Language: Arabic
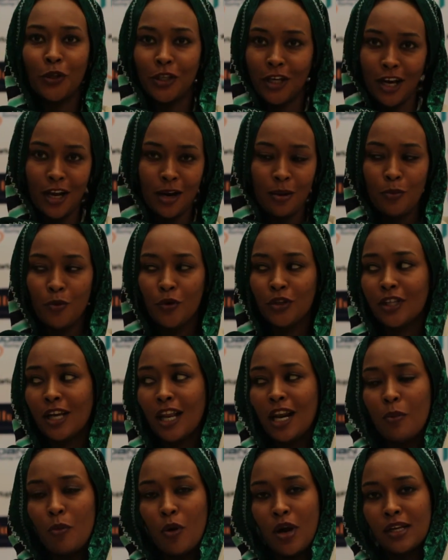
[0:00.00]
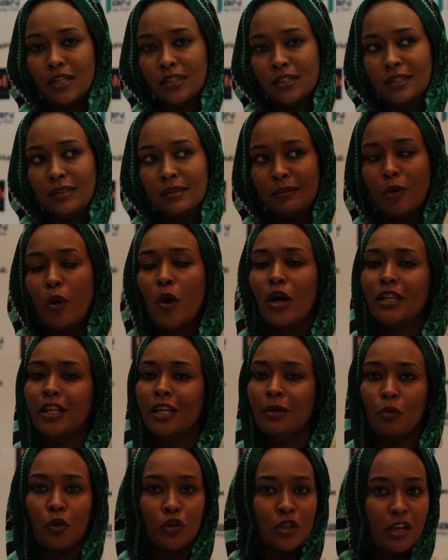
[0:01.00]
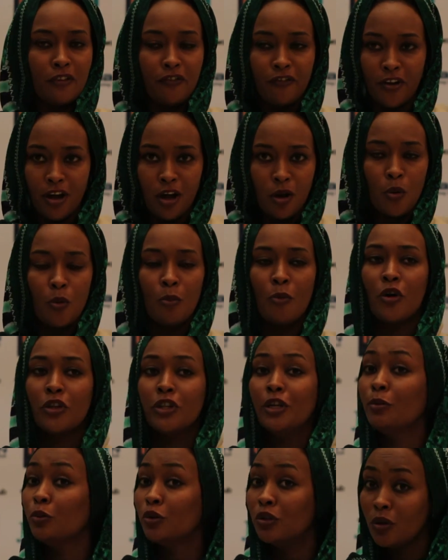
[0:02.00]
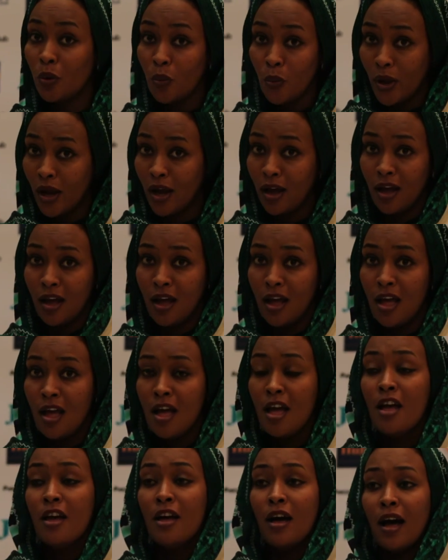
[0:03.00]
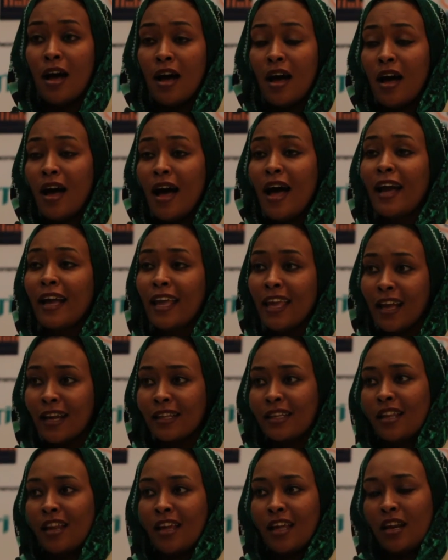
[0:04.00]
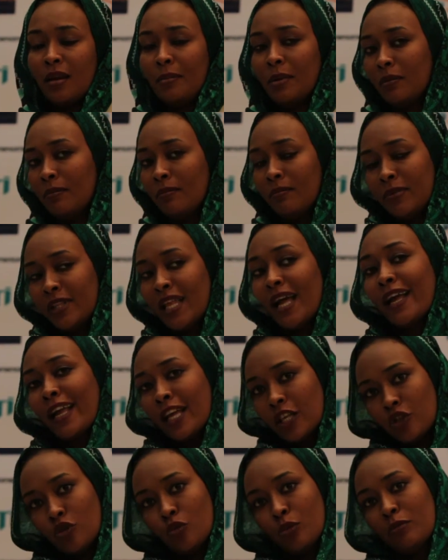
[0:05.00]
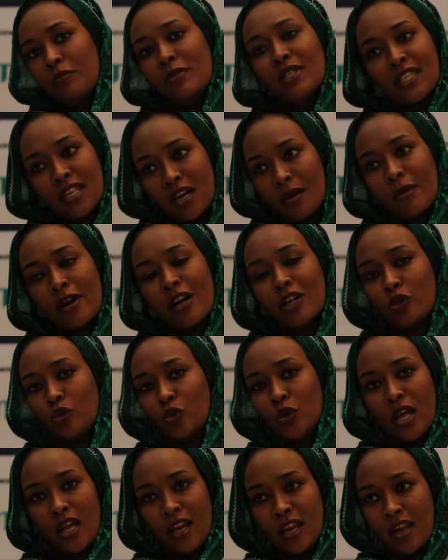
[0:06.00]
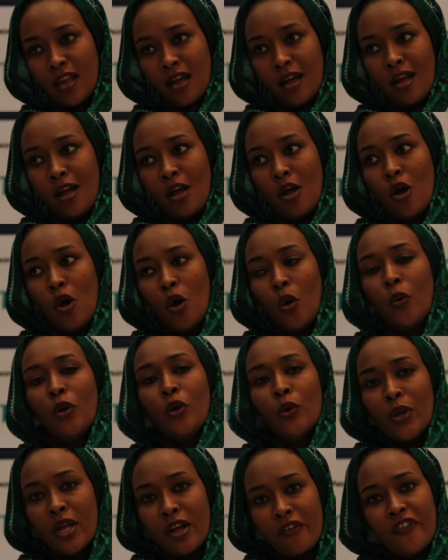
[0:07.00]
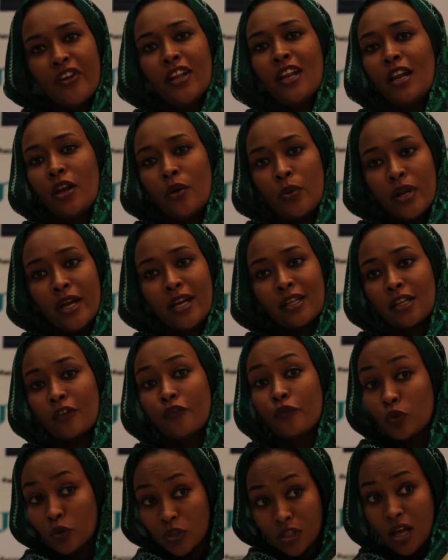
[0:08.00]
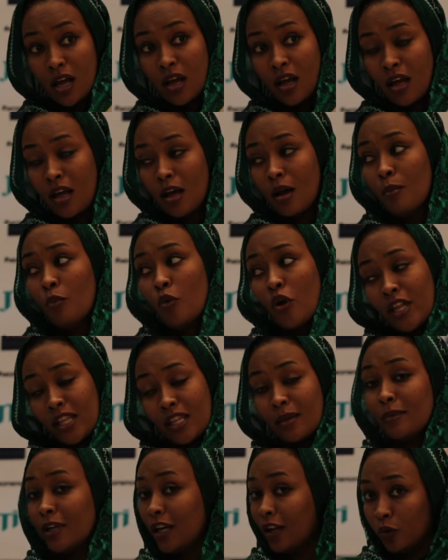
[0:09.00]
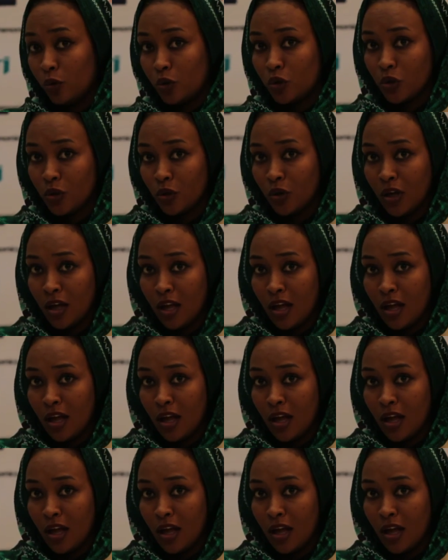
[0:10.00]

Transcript: يتكلموا يتكلموا عن مواضيع مختلفه ومواضيع متنوعه آه، حقيقه يعني بتعكس وبتمثل المراه السودانيه وانه هي فعلا لو لقت الفرصه ممكن تبدع قدر شنو